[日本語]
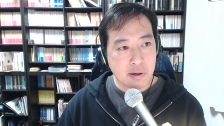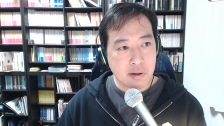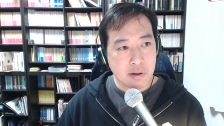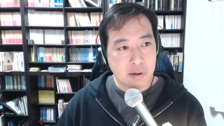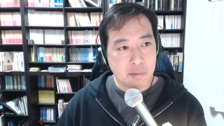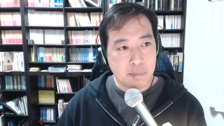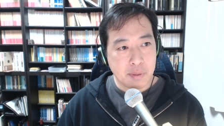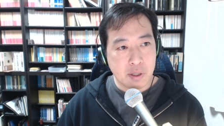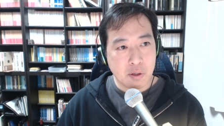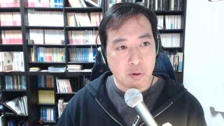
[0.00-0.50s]

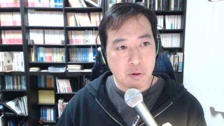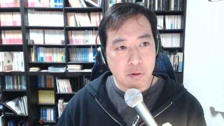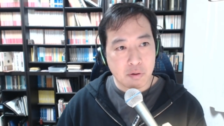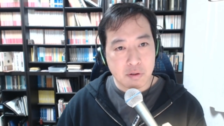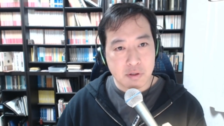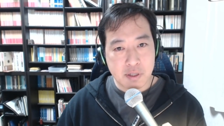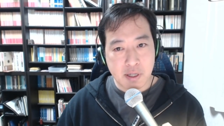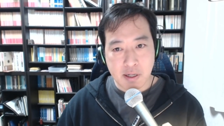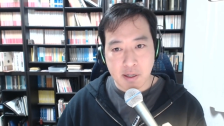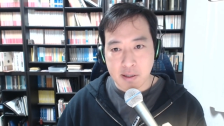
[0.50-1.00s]

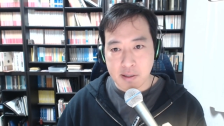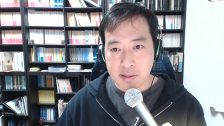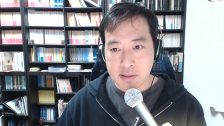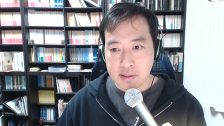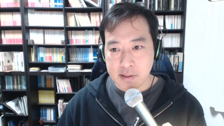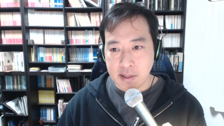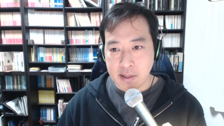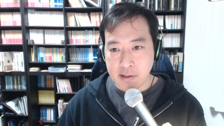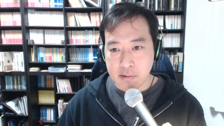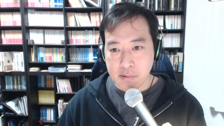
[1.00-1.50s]
ピオログさん
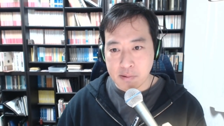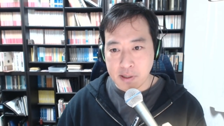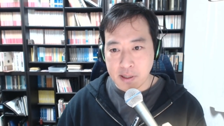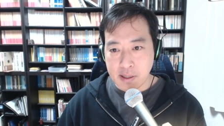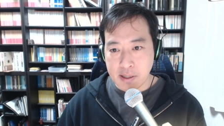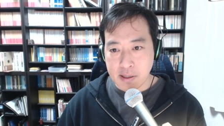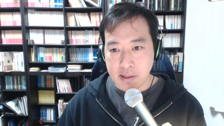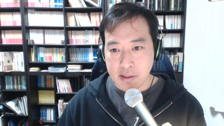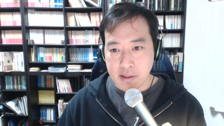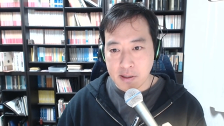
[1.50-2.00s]
なの
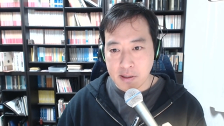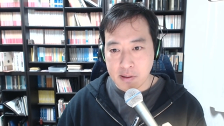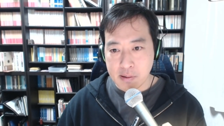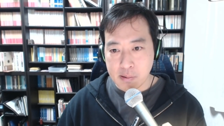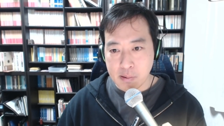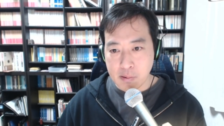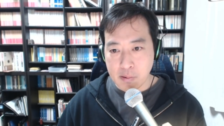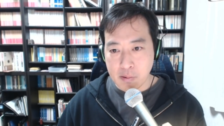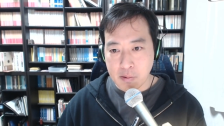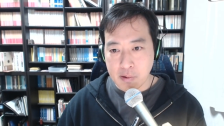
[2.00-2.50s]
で、えー、っ
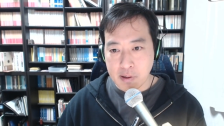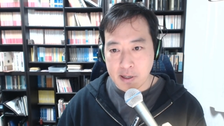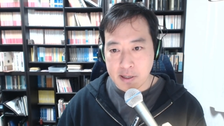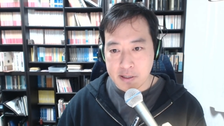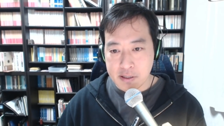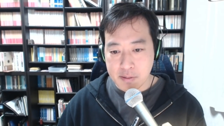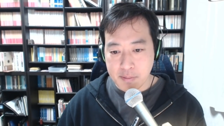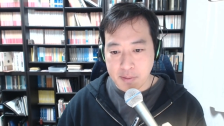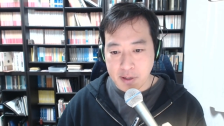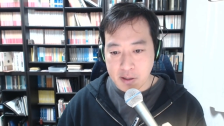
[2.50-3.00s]
と、ここが
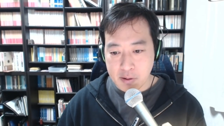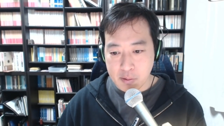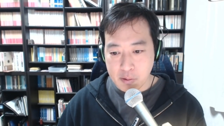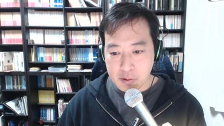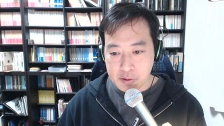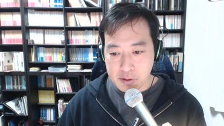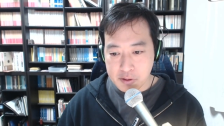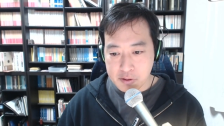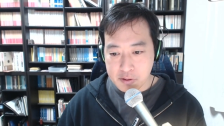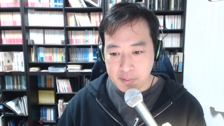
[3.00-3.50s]
一番お
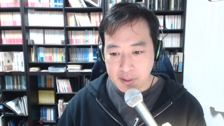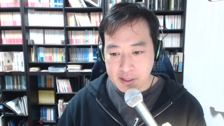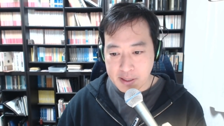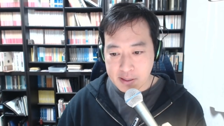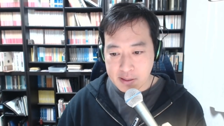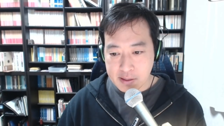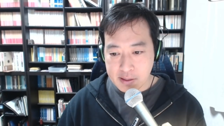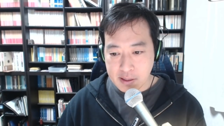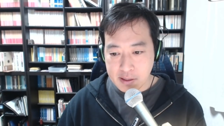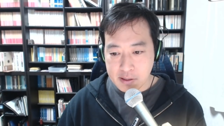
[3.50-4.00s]
すすめ
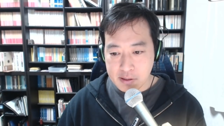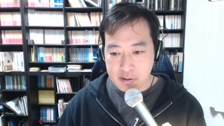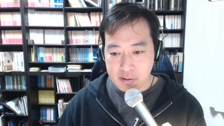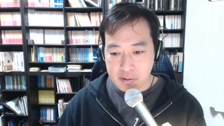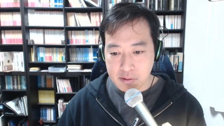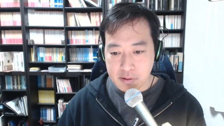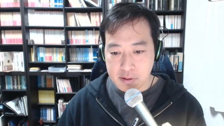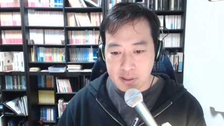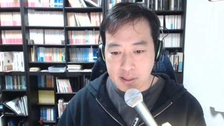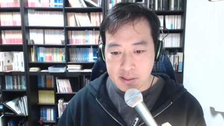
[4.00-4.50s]
だったりす
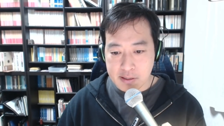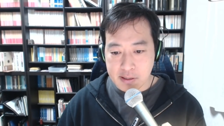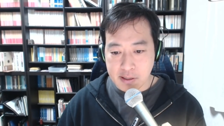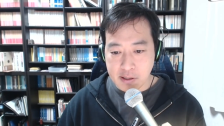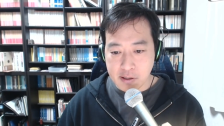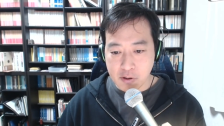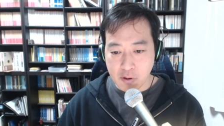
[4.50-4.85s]
るんですけれど